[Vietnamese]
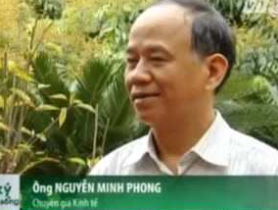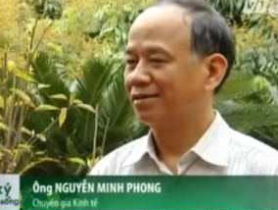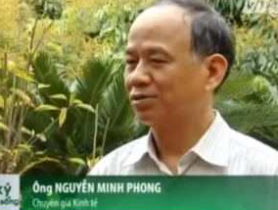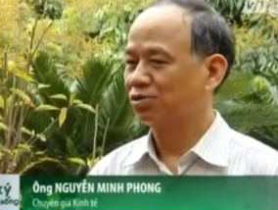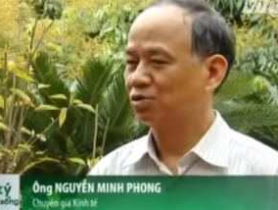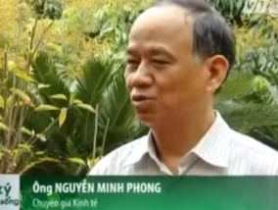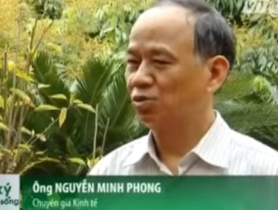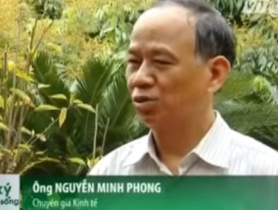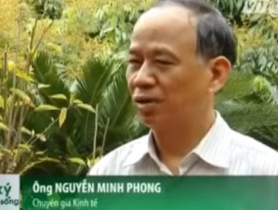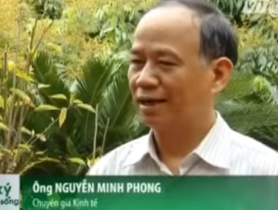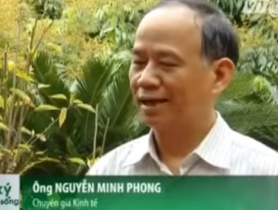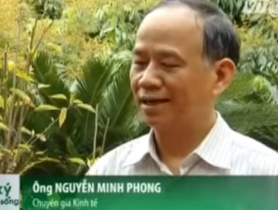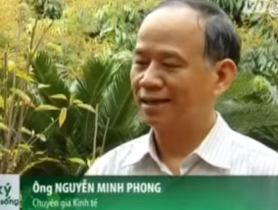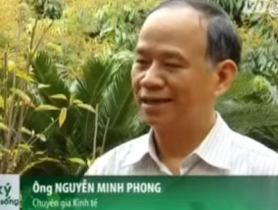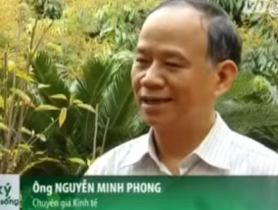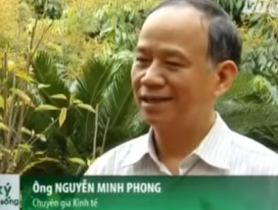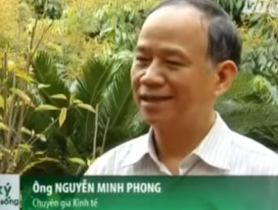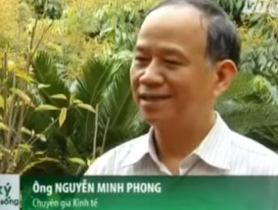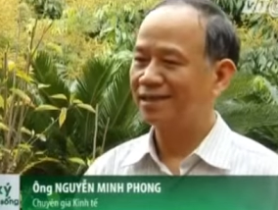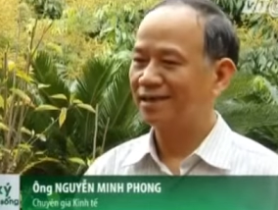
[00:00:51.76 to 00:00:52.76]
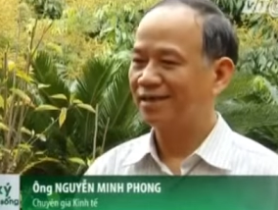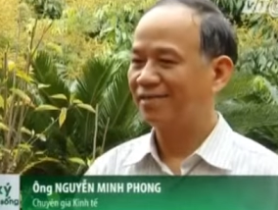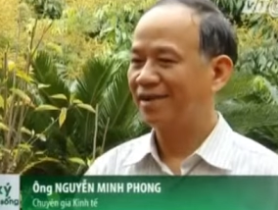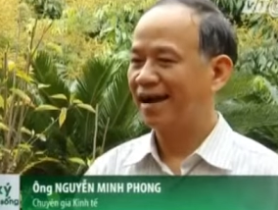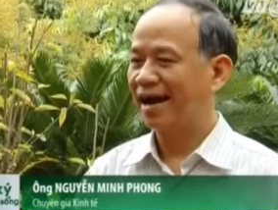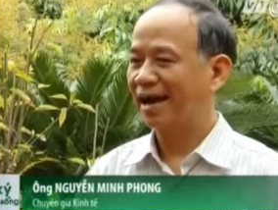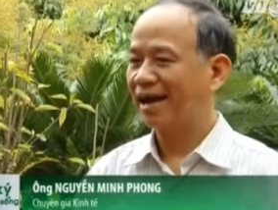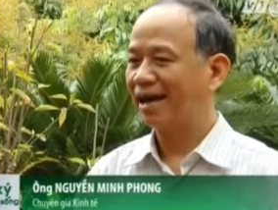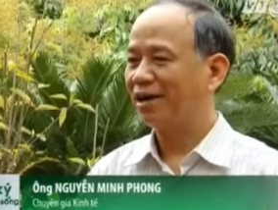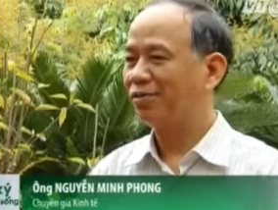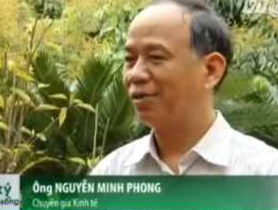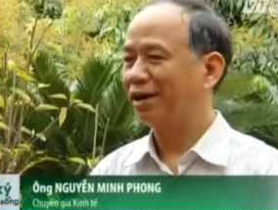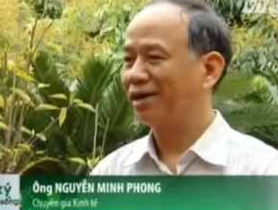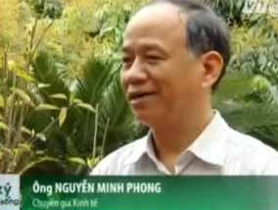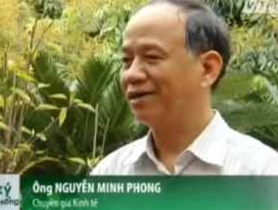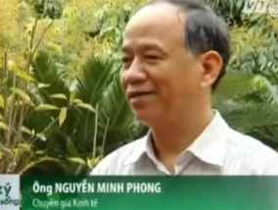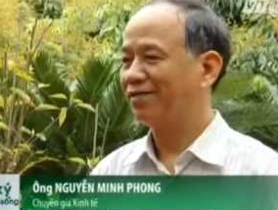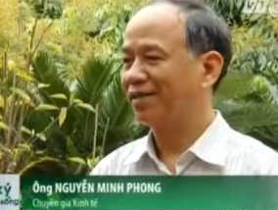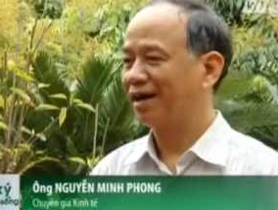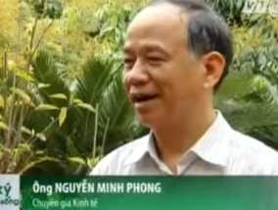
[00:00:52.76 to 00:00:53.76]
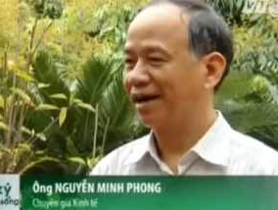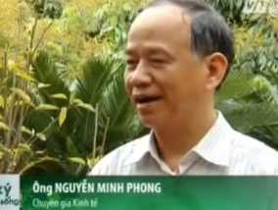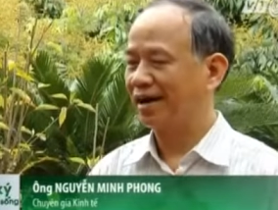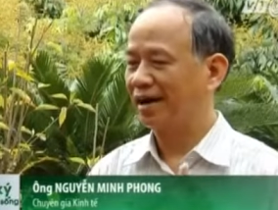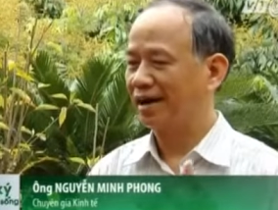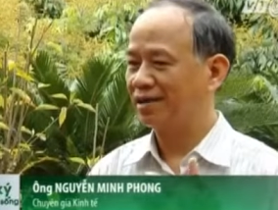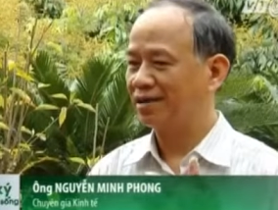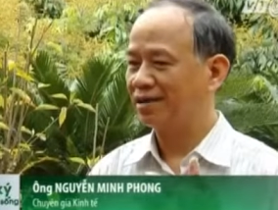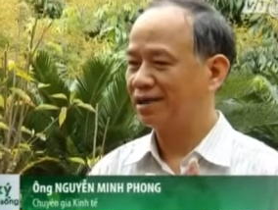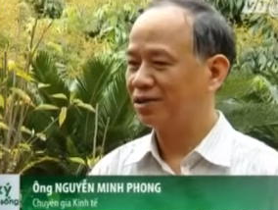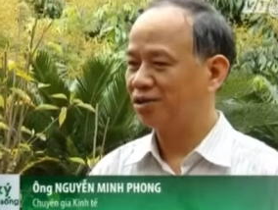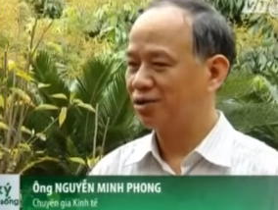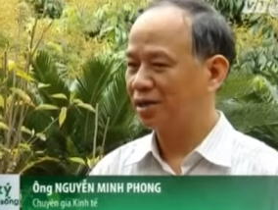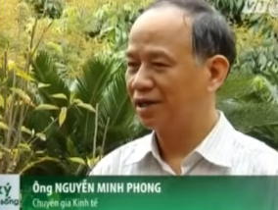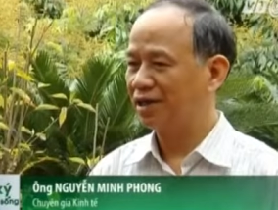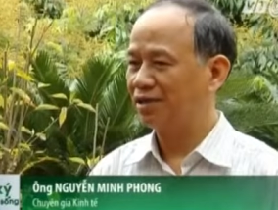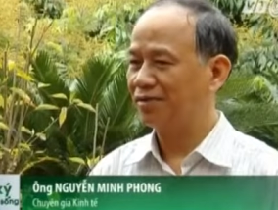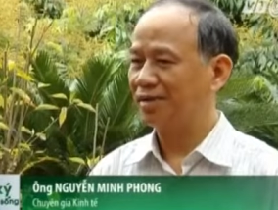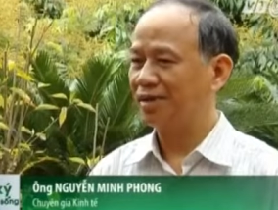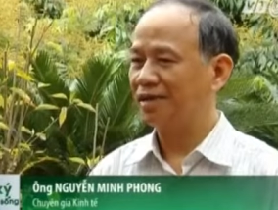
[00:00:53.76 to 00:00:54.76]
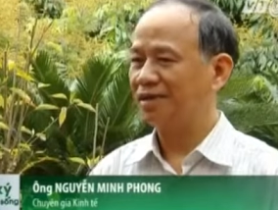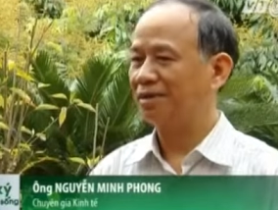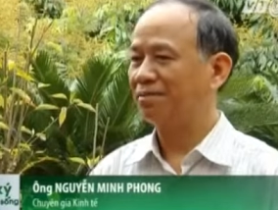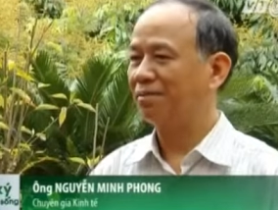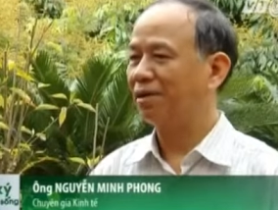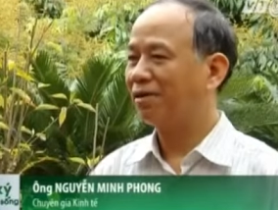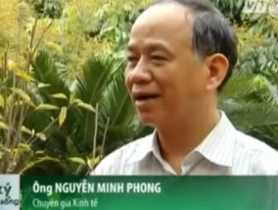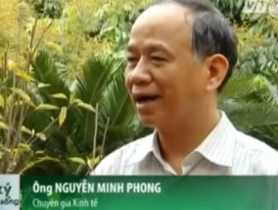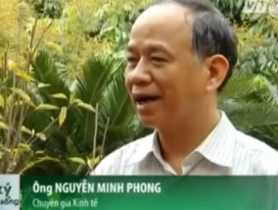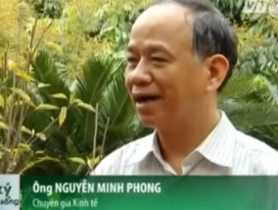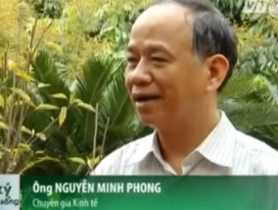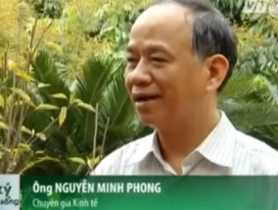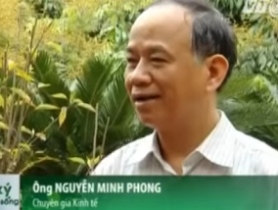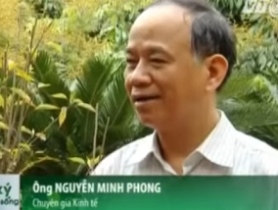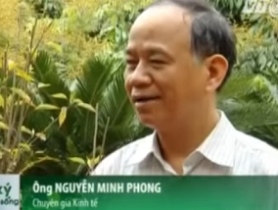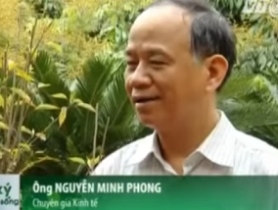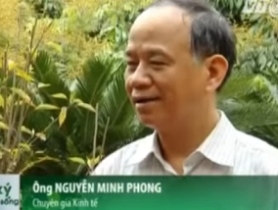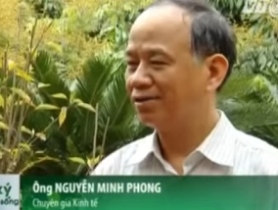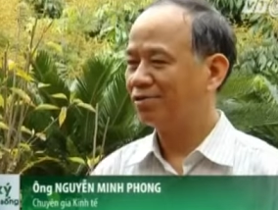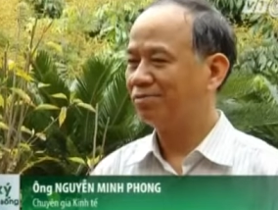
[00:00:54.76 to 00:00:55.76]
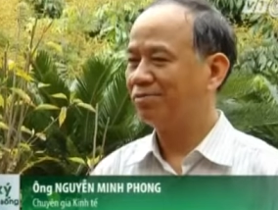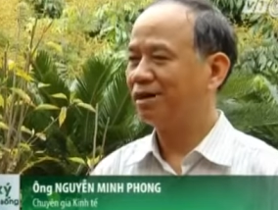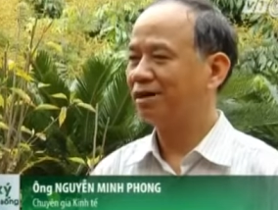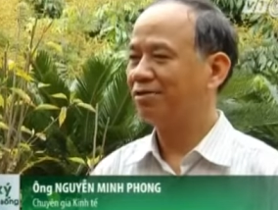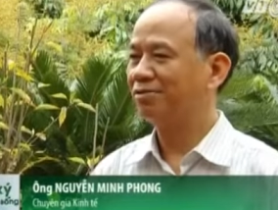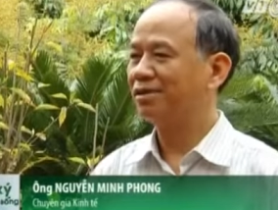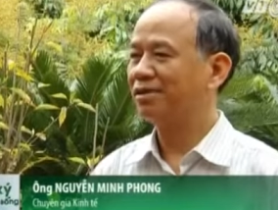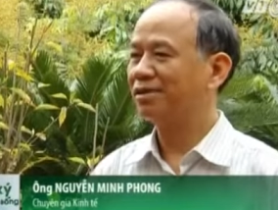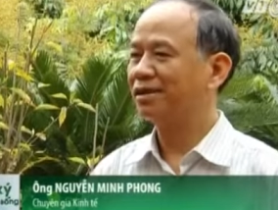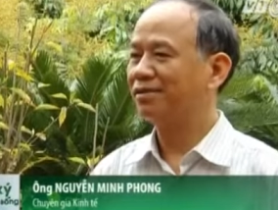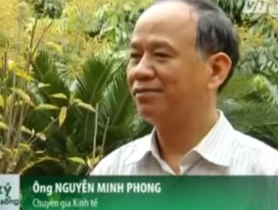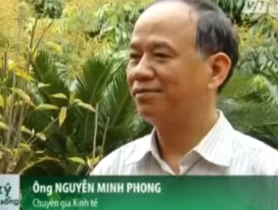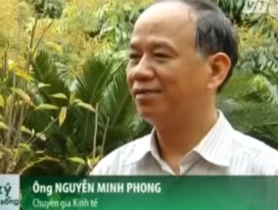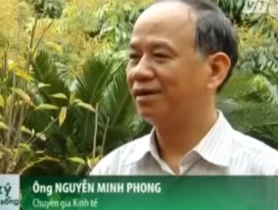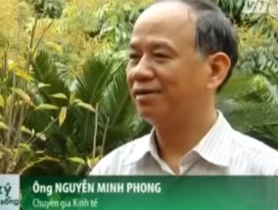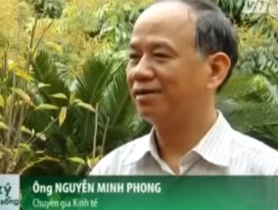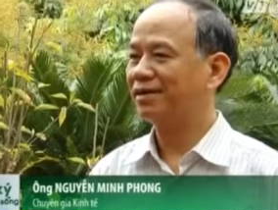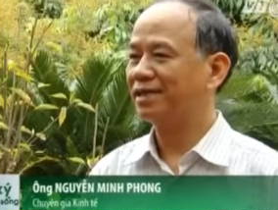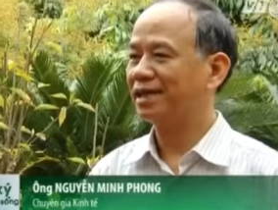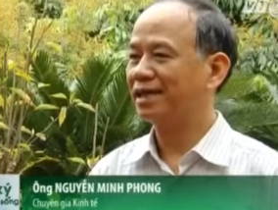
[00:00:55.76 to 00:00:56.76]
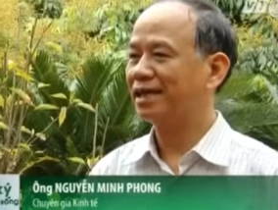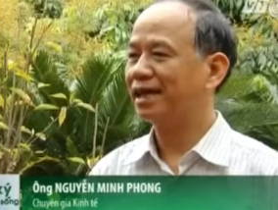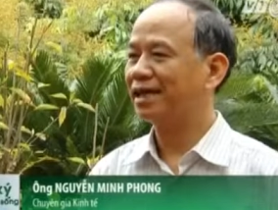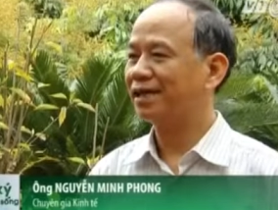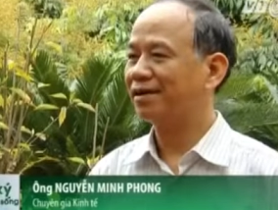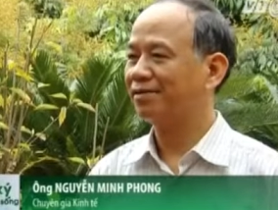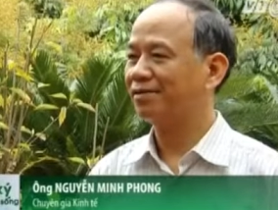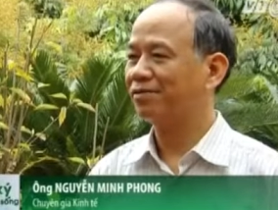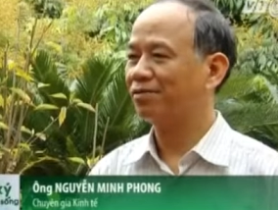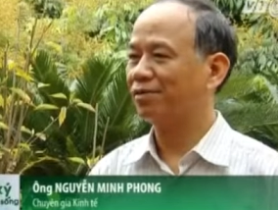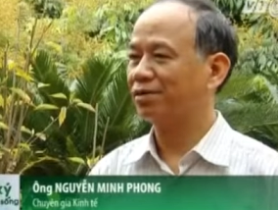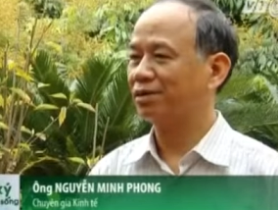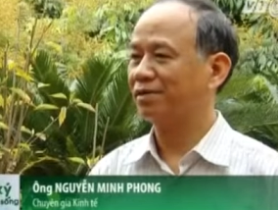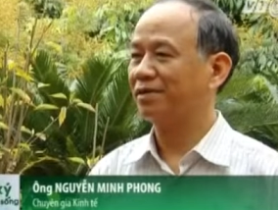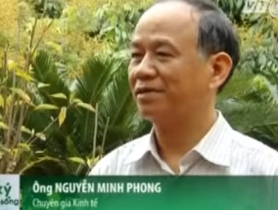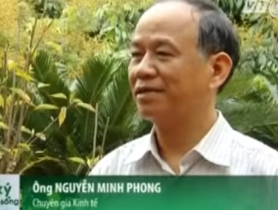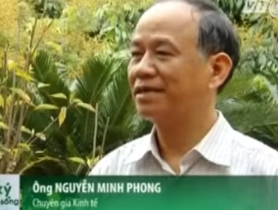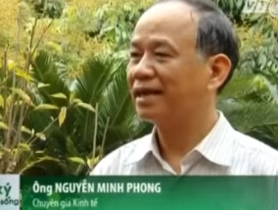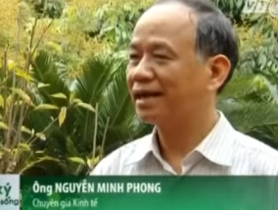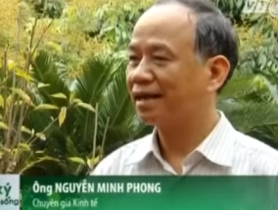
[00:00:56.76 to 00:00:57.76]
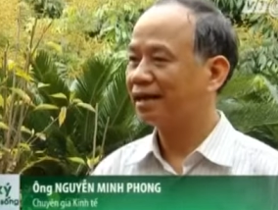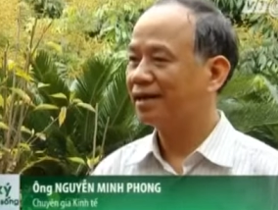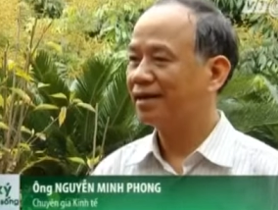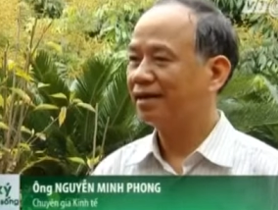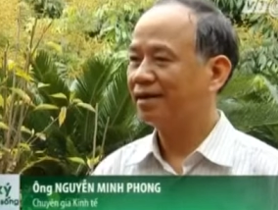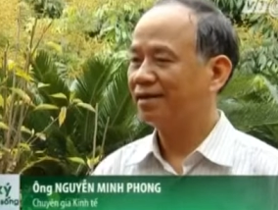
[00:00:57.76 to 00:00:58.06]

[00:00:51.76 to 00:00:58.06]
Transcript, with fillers: dù là trên giờ vàng hay ngoài giờ vàng, ở trên truyền hình hoặc ở trên báo khác ấy, cũng đều được tính vào cái giá thành của thực phẩm chức năng,